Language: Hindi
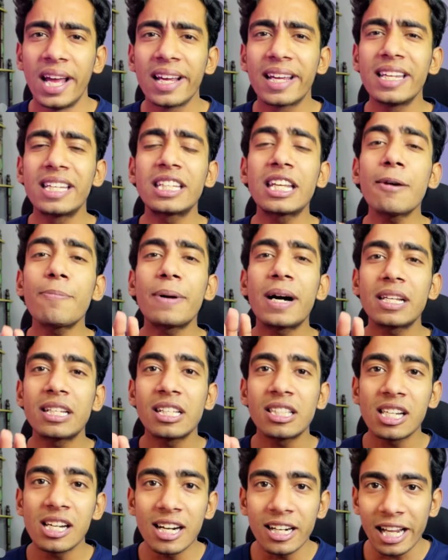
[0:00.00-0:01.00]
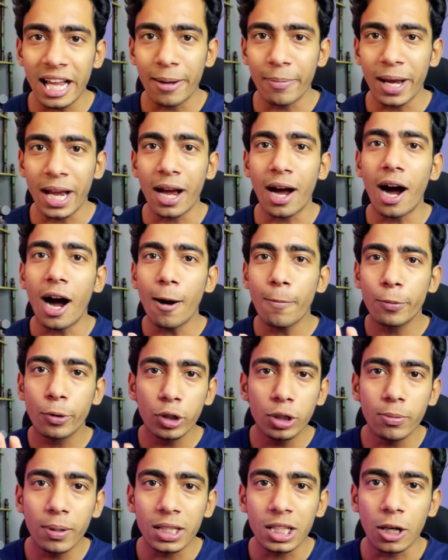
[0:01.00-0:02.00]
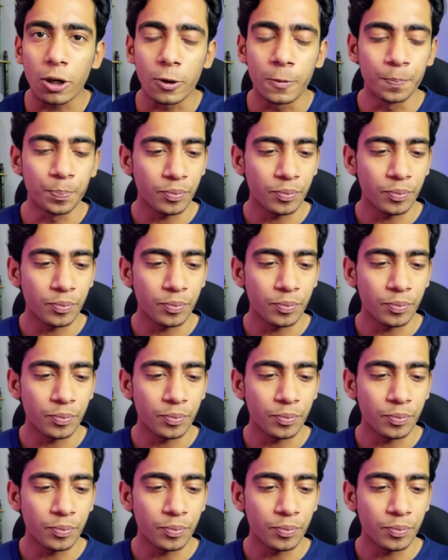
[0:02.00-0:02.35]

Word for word: किसके पास इतना टाइम है आप खुद बताओ